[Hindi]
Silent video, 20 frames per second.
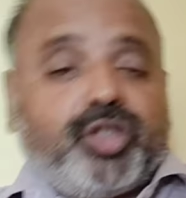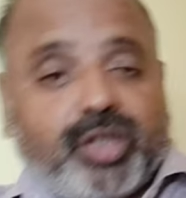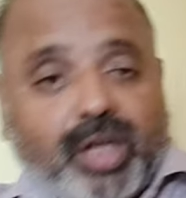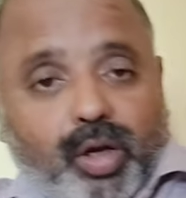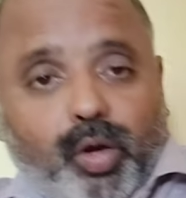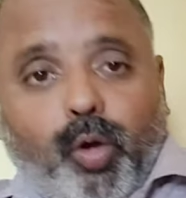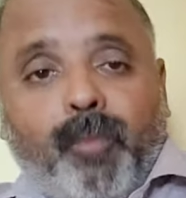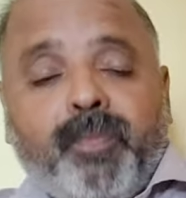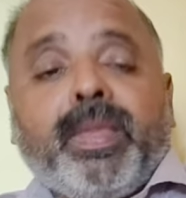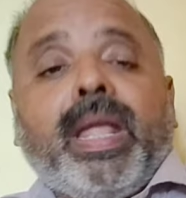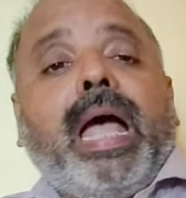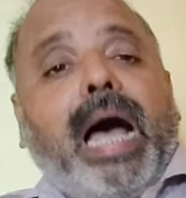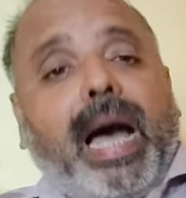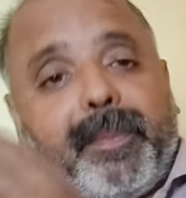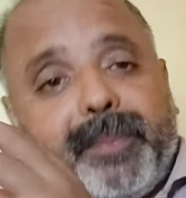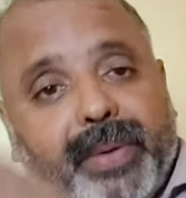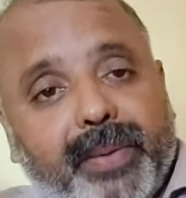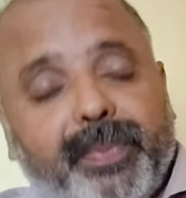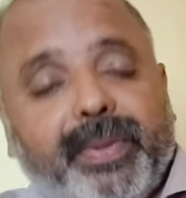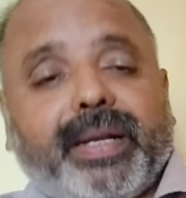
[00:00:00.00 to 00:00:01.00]
चलो
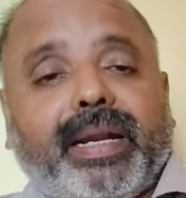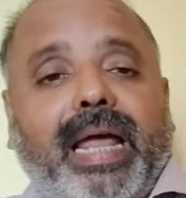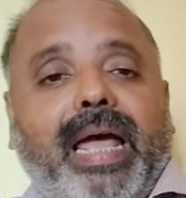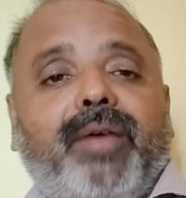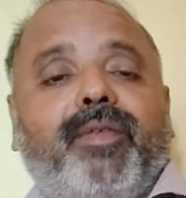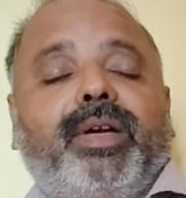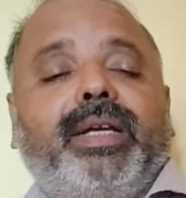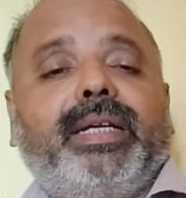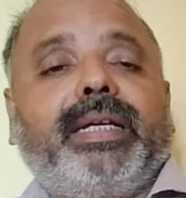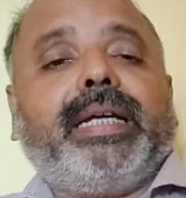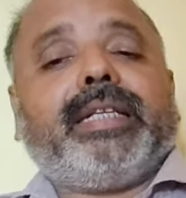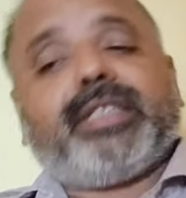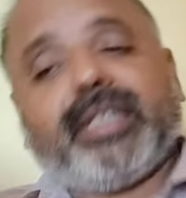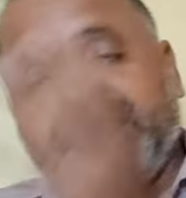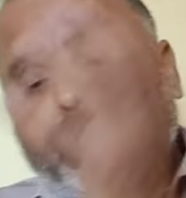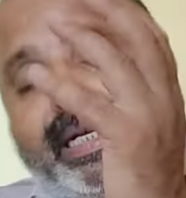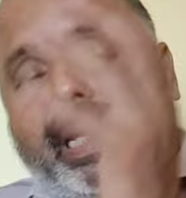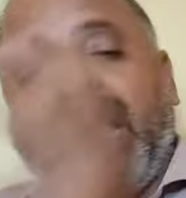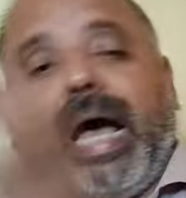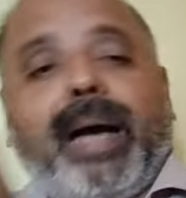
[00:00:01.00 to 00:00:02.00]
अभी भी राय वही है
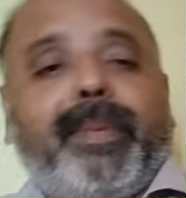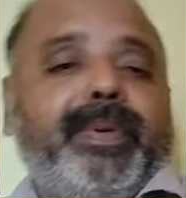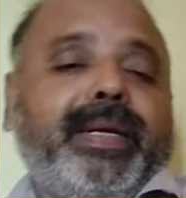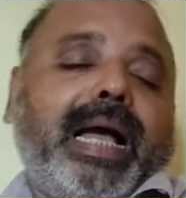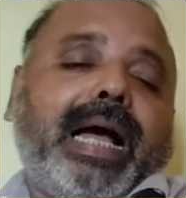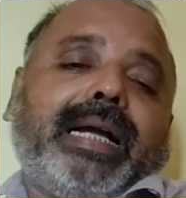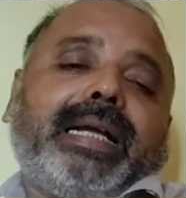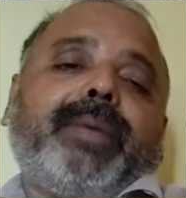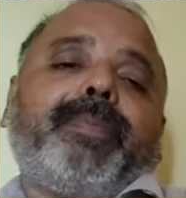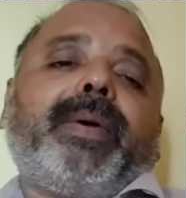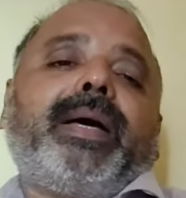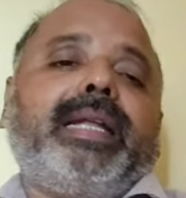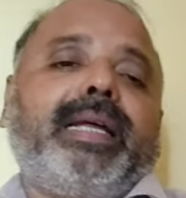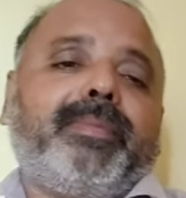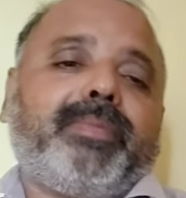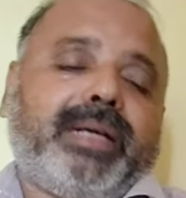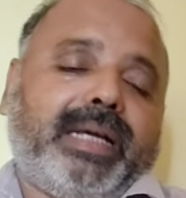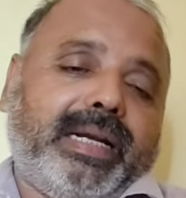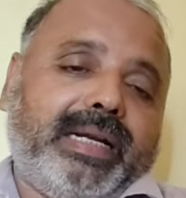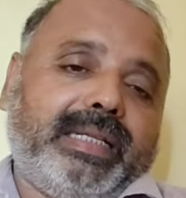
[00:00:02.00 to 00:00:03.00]
चलिए अभी आगे
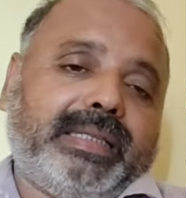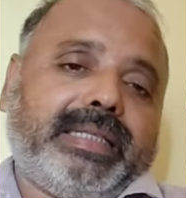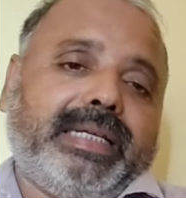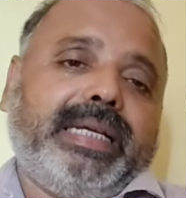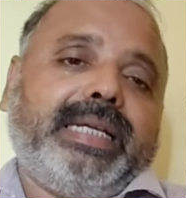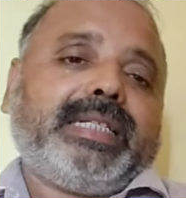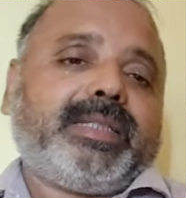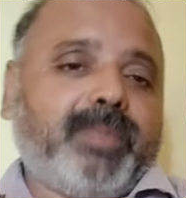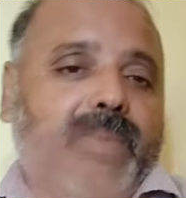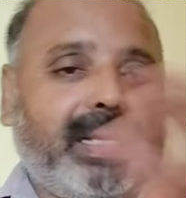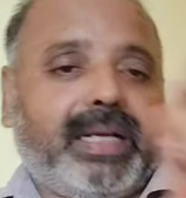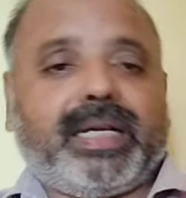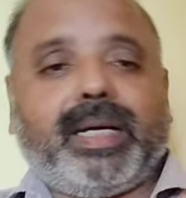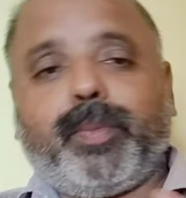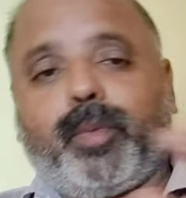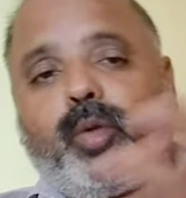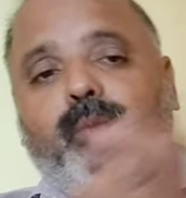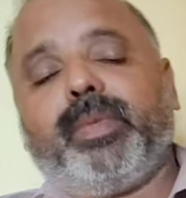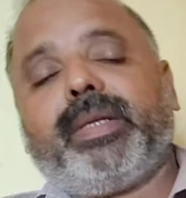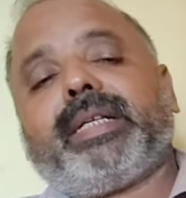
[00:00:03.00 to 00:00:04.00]
पहले हम कर लेते हैं स्मॉल
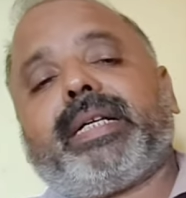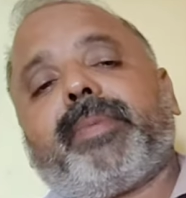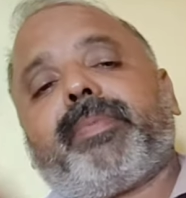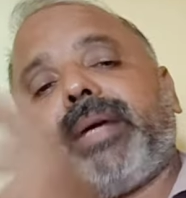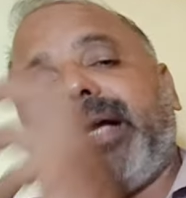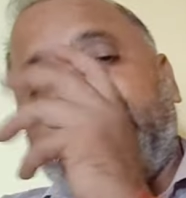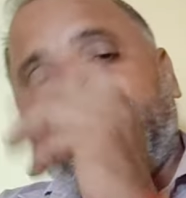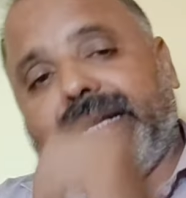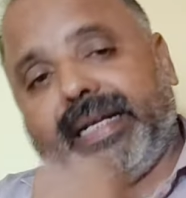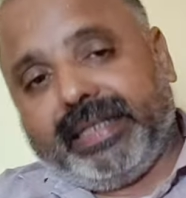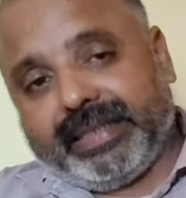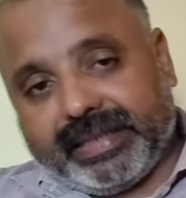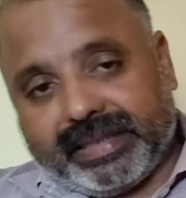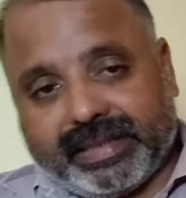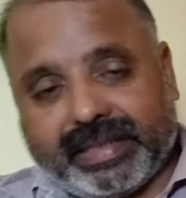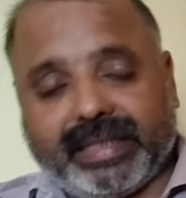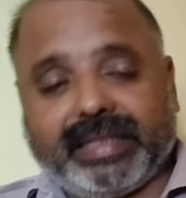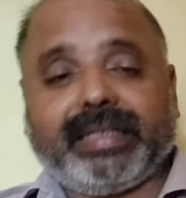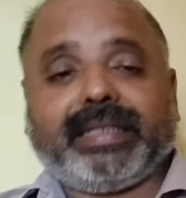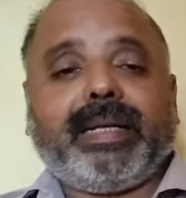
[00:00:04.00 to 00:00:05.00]
कैप और मिड कैप का
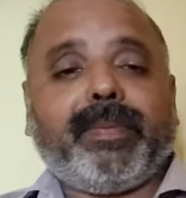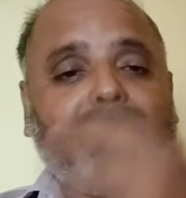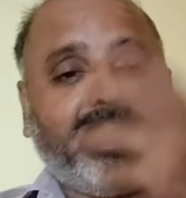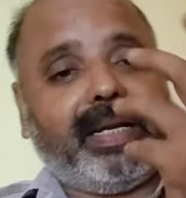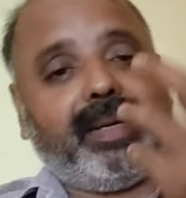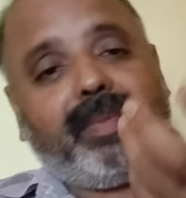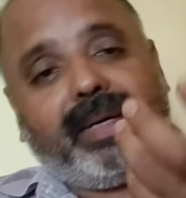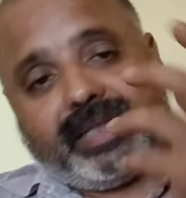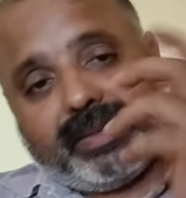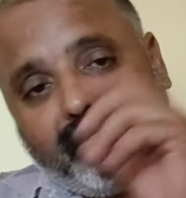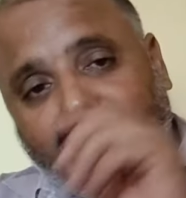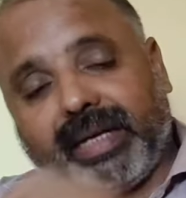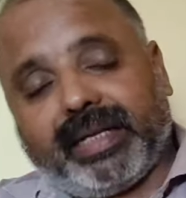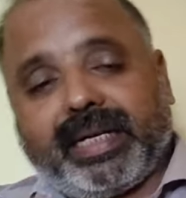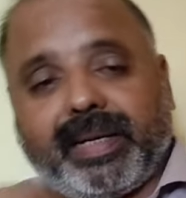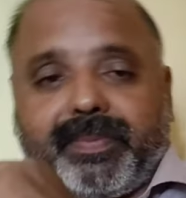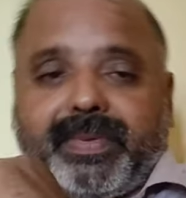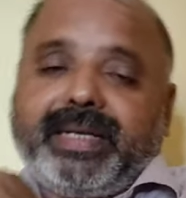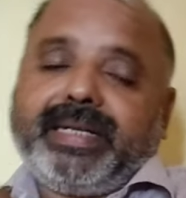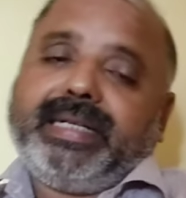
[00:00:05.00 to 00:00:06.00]
एनालिसिस कर लेते हैं पहले मैं स्मॉल
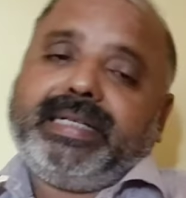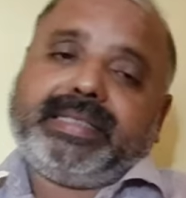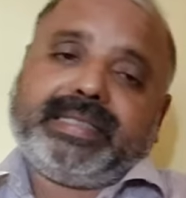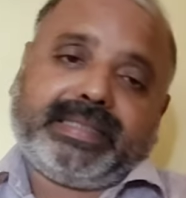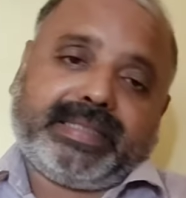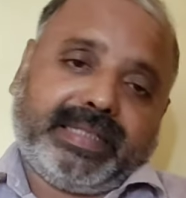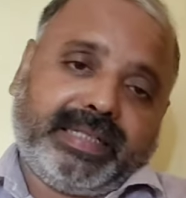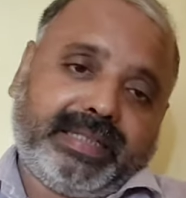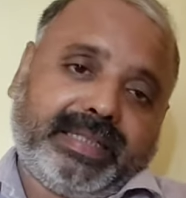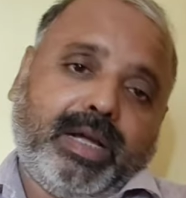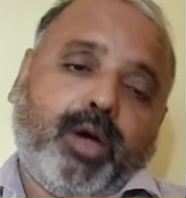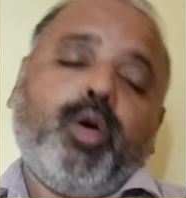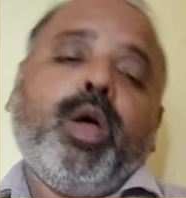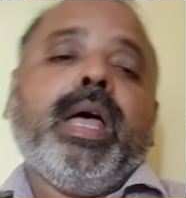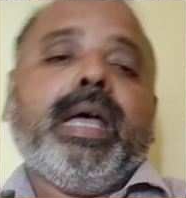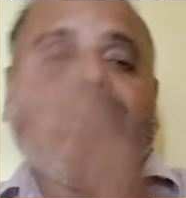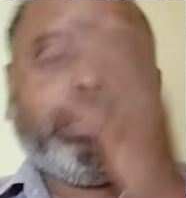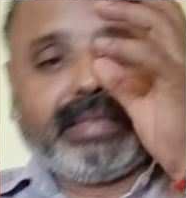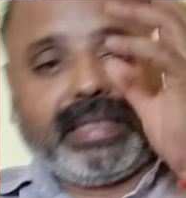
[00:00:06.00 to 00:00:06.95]
कैप का एनालिसिस करता हूं